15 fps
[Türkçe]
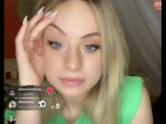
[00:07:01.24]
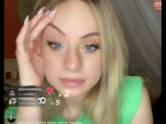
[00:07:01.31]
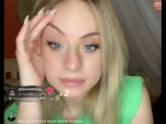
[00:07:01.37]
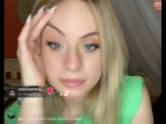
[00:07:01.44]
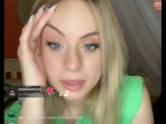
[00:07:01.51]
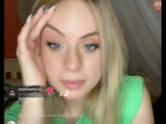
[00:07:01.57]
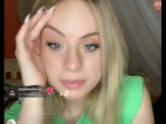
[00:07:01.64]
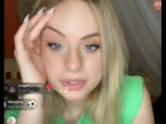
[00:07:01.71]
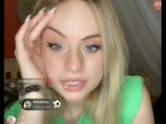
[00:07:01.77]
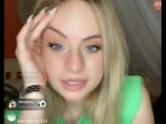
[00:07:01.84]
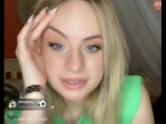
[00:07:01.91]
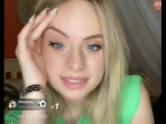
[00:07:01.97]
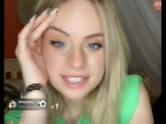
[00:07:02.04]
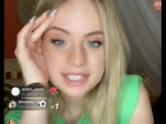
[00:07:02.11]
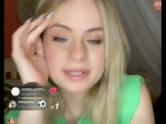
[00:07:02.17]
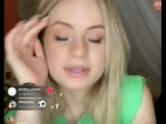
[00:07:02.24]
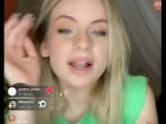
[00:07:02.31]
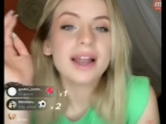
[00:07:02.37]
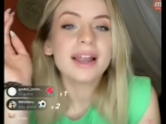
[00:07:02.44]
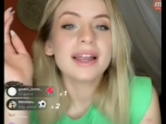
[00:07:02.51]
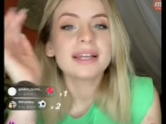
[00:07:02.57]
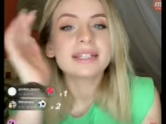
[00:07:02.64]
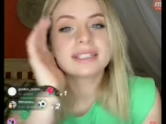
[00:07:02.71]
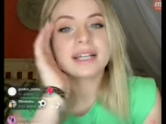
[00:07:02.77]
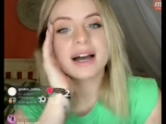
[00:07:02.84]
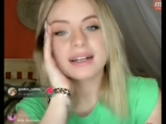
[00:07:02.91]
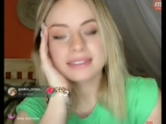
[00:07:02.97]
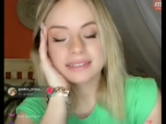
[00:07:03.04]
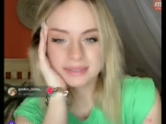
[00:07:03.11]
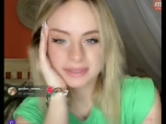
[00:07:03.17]
PUBG teşekkürler.
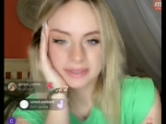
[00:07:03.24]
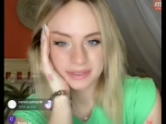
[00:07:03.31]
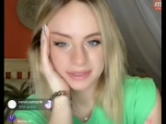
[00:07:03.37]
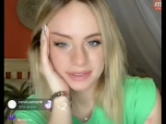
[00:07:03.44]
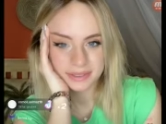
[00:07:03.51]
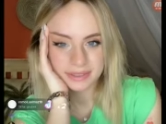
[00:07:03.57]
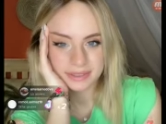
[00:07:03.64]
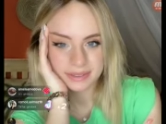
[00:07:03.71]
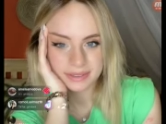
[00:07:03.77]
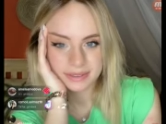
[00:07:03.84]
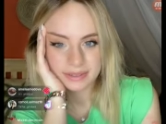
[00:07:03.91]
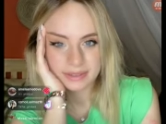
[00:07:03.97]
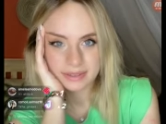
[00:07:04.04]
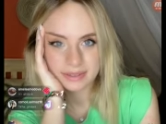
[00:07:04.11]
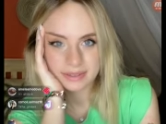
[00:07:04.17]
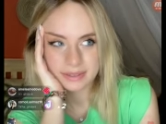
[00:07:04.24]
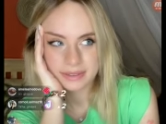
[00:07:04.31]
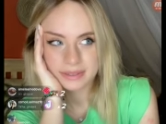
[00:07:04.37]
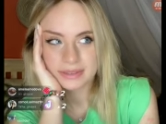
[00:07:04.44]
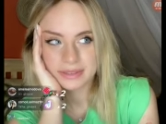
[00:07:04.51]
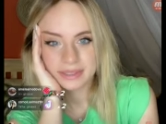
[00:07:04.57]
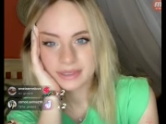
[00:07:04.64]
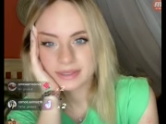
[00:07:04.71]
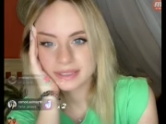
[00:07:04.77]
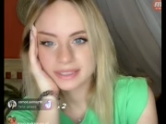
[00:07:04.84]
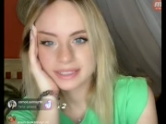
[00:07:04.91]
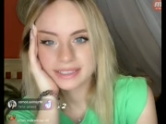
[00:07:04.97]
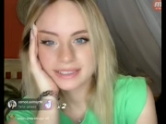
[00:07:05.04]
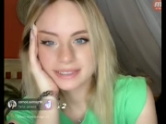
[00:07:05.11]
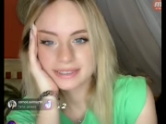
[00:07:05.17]
Yarın evet
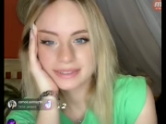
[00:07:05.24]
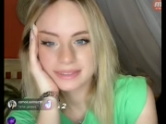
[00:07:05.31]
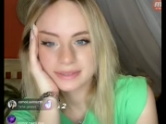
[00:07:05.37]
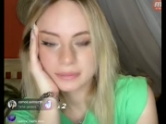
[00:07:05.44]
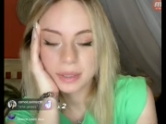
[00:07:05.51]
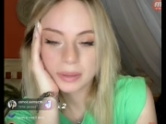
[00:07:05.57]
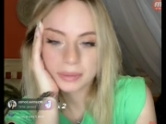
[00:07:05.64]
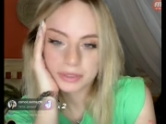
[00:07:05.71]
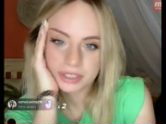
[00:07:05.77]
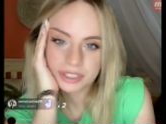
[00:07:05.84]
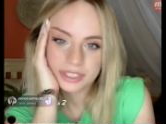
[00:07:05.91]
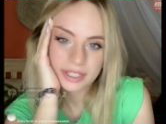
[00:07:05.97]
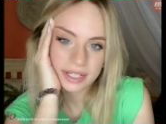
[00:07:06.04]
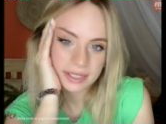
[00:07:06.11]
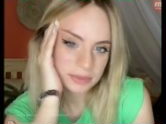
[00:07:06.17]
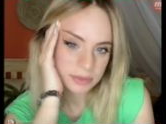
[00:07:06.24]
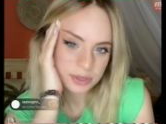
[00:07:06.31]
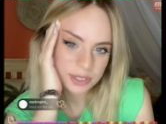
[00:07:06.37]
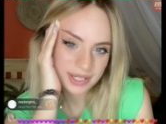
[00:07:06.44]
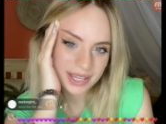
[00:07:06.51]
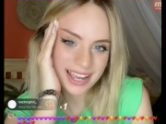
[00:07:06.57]
yarın PUBG deyince aklıma bir şey geldi